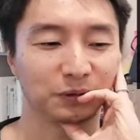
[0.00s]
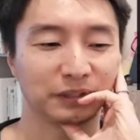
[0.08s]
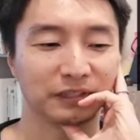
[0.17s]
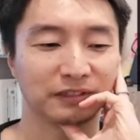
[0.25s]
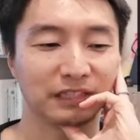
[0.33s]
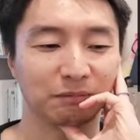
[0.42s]
この
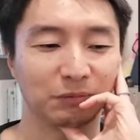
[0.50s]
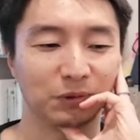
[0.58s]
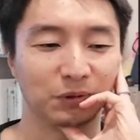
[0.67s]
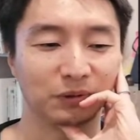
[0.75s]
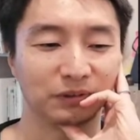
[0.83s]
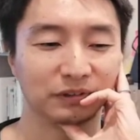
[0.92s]
先生
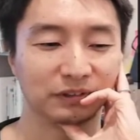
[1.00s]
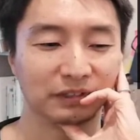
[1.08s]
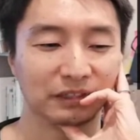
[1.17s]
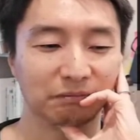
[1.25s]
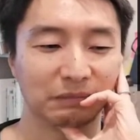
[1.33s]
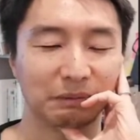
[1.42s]
も、
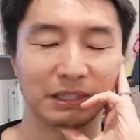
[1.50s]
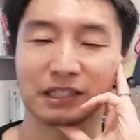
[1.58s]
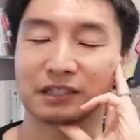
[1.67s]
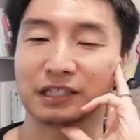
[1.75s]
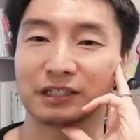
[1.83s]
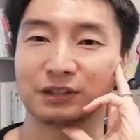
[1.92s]
まあ、め
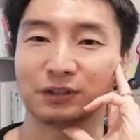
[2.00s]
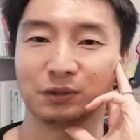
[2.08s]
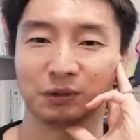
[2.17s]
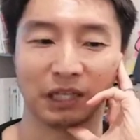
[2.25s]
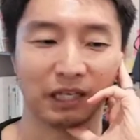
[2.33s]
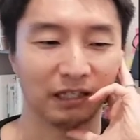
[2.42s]
ちゃくちゃきつ
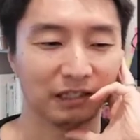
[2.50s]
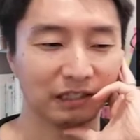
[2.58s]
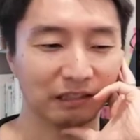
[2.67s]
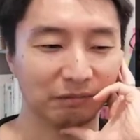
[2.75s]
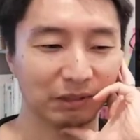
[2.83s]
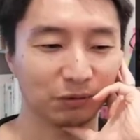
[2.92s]
いので、
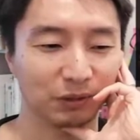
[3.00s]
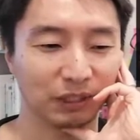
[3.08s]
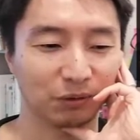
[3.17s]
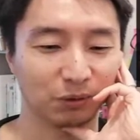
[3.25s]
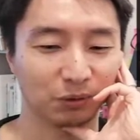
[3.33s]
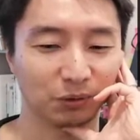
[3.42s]
まあ、それ
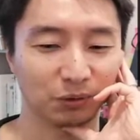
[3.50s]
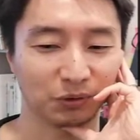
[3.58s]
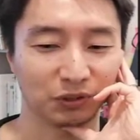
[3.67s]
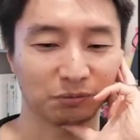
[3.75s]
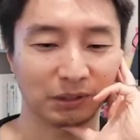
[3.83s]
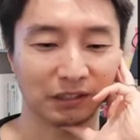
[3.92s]
でこう、どんど
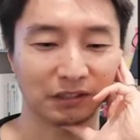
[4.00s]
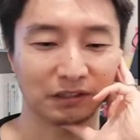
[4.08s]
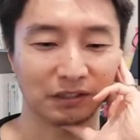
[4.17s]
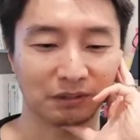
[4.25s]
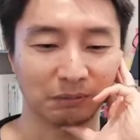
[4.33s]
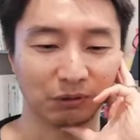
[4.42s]
ん潰れてっ
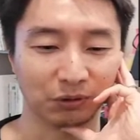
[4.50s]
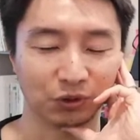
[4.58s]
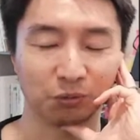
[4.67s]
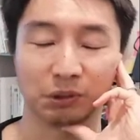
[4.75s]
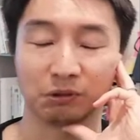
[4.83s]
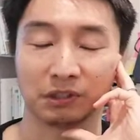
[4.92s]
てしまう
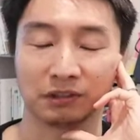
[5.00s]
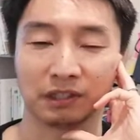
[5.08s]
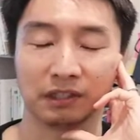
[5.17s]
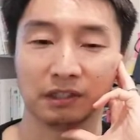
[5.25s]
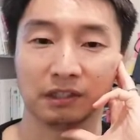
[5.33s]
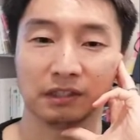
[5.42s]
人もいるんです
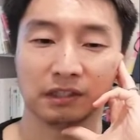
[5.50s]
ね。